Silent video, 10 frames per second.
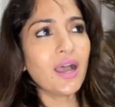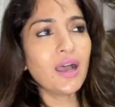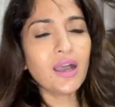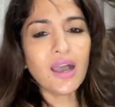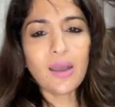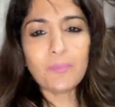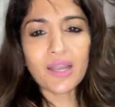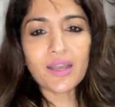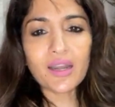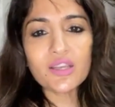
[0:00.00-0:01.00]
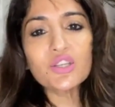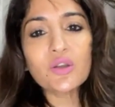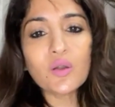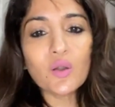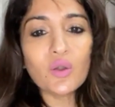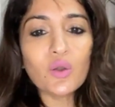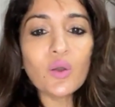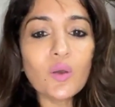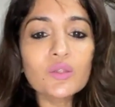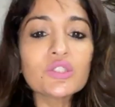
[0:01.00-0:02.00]
ఆ పక్క రాష్ట్రంలో
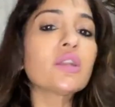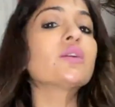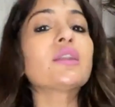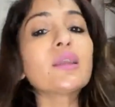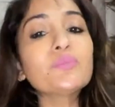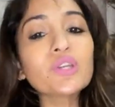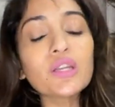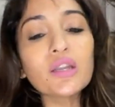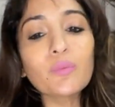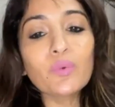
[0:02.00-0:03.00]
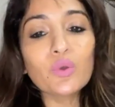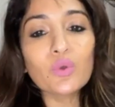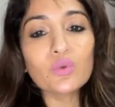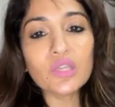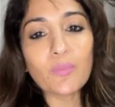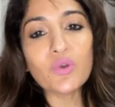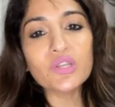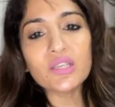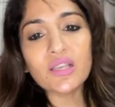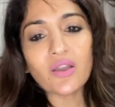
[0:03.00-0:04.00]
జరుగు రేప్ జరిగినప్పుడు నువ్వు
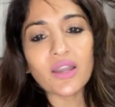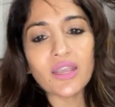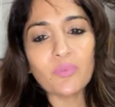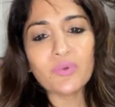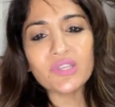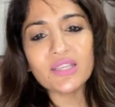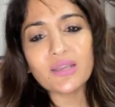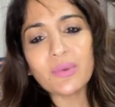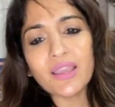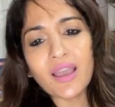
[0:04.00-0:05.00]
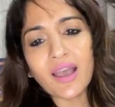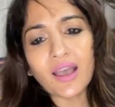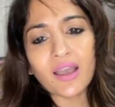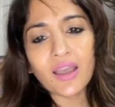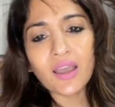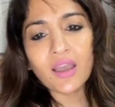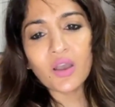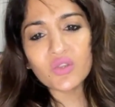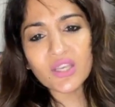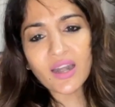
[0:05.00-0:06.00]
సపోర్ట్ చేసావని ఎప్పుడు చేసావు భయ్యా
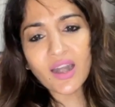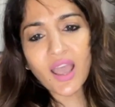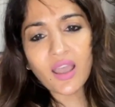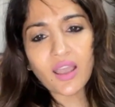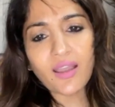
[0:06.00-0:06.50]
ఓసారి రా